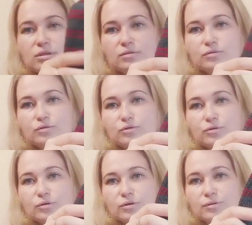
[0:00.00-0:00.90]
этот вот...
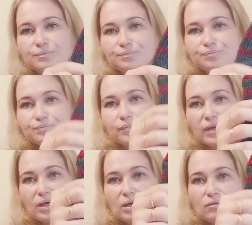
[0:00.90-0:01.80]
Э,
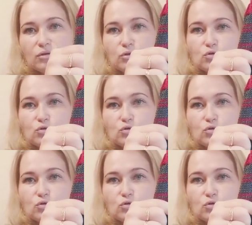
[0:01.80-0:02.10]
вот